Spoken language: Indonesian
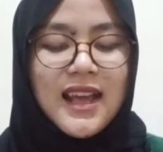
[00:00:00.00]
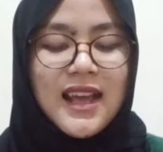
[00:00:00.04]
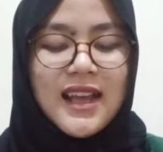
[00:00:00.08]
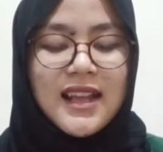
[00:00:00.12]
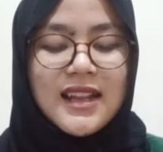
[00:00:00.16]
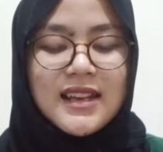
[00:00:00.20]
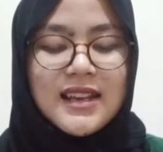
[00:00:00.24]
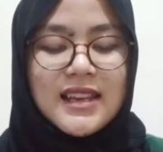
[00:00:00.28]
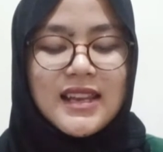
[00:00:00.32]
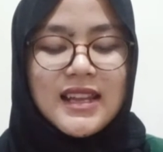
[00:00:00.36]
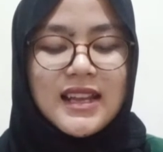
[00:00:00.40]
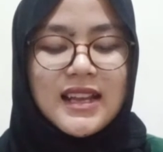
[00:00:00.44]

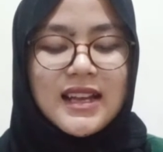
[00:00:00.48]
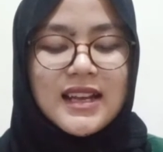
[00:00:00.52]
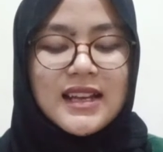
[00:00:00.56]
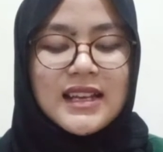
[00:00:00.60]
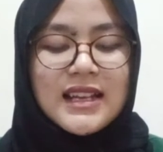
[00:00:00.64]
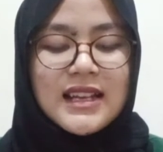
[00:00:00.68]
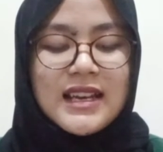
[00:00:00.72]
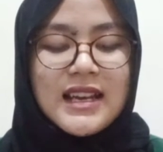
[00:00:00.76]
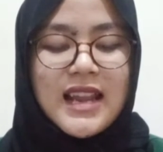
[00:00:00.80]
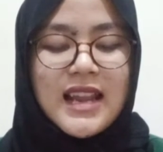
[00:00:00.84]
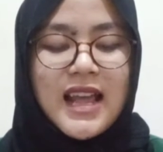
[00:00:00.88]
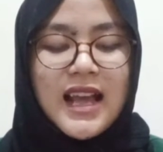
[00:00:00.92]

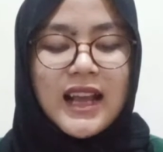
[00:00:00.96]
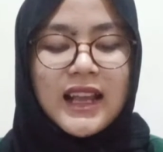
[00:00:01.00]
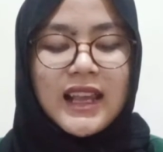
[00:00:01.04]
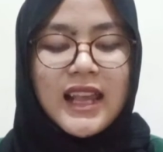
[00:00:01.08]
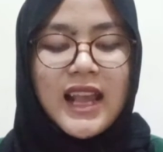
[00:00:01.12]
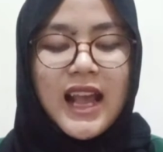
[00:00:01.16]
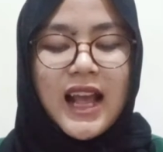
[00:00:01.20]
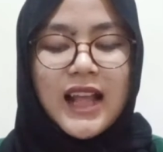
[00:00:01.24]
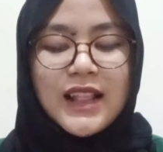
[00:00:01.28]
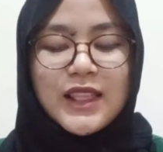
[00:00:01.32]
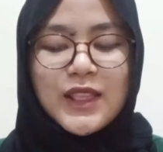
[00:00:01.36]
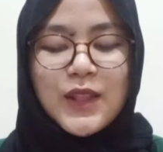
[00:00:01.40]
dikehendaki
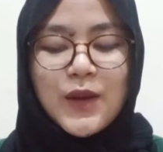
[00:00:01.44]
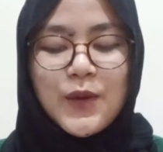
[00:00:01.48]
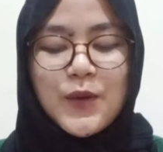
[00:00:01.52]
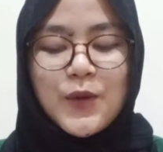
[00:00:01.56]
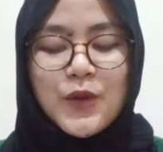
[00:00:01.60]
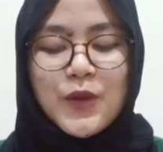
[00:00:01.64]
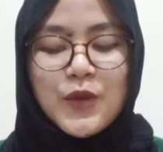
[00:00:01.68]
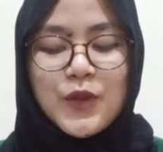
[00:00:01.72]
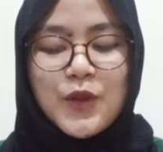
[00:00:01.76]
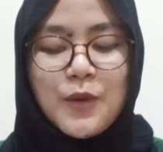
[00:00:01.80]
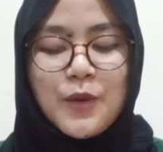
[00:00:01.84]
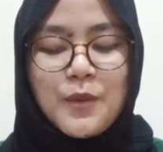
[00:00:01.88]
atau
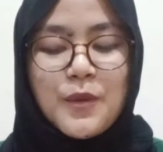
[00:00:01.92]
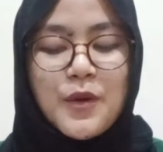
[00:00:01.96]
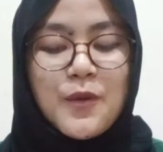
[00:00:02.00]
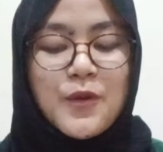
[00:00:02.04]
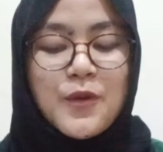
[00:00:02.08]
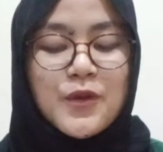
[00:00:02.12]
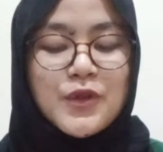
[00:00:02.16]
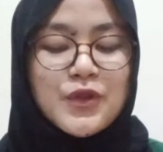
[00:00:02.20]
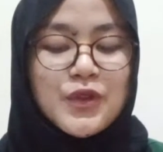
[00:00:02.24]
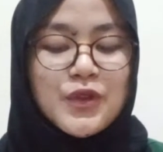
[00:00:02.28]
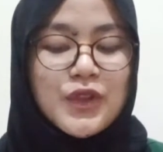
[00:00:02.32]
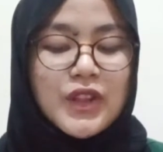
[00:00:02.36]
untuk
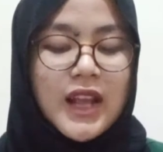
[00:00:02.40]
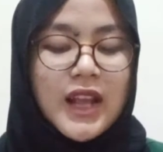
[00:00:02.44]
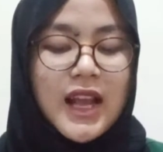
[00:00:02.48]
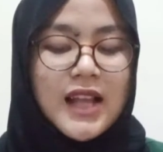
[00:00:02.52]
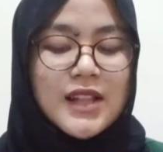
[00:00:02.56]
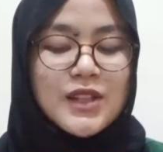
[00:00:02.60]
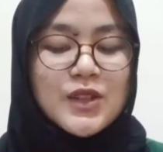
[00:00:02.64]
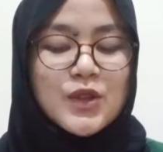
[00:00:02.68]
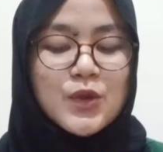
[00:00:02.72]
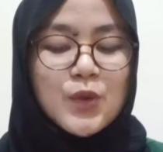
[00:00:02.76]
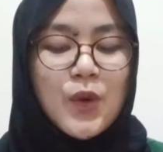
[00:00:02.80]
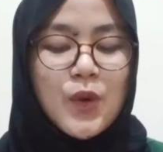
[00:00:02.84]
mewujudkan
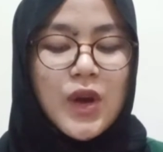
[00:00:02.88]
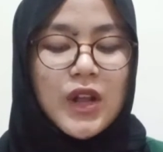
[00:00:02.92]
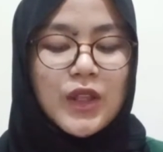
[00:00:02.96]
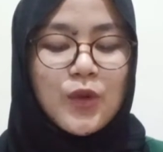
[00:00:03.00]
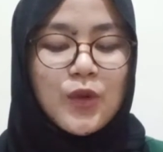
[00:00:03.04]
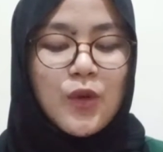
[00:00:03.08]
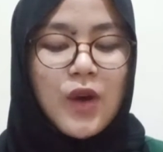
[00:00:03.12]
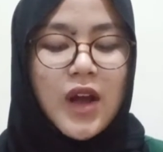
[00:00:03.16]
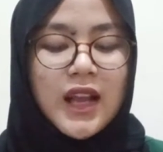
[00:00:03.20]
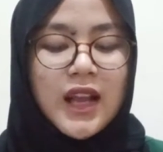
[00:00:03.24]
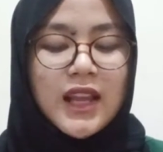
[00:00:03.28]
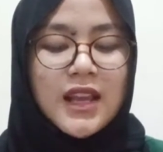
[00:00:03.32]
suatu
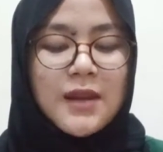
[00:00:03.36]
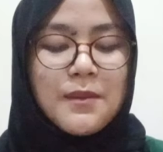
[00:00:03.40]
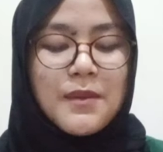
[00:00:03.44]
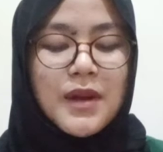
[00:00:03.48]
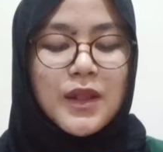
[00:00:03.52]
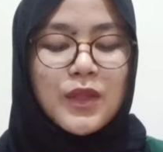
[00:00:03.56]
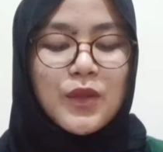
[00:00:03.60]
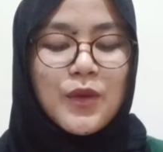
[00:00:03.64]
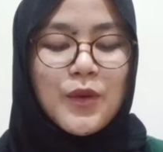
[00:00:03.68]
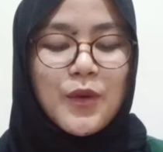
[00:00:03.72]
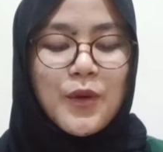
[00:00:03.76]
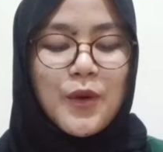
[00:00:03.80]
akibat
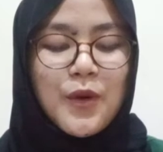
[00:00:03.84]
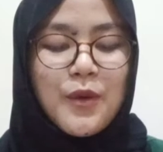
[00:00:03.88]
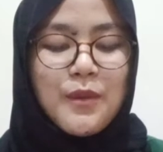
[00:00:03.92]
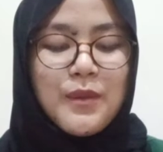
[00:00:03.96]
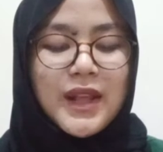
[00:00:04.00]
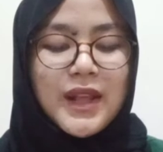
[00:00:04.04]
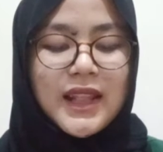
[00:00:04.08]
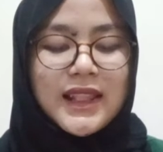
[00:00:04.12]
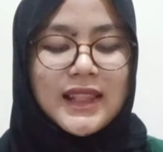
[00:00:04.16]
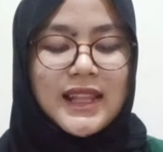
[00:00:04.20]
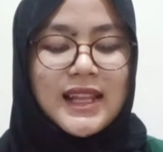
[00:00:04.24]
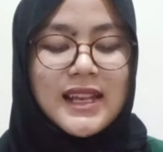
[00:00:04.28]
hukum yang
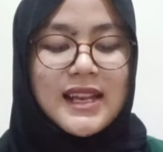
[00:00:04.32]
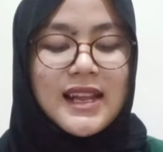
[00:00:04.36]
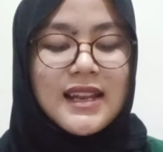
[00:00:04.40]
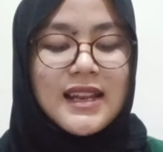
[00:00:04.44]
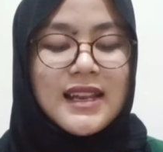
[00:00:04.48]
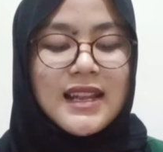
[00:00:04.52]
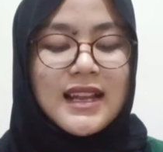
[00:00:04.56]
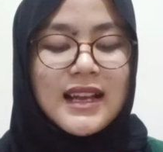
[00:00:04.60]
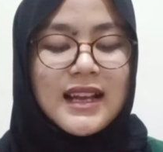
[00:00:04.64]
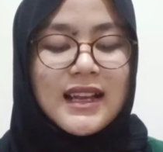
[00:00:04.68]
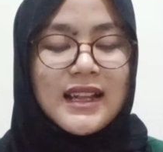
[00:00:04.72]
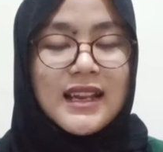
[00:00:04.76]
tidak
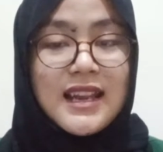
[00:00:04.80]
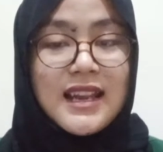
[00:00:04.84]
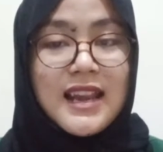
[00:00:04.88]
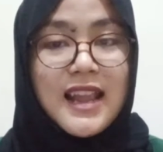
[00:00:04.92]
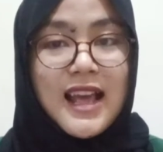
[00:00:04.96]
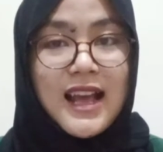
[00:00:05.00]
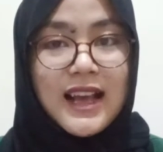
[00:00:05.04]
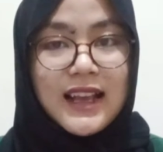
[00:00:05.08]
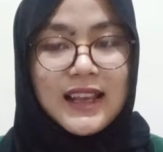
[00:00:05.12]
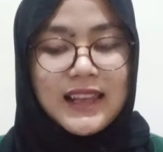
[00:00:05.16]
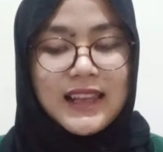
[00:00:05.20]
dikehendaki.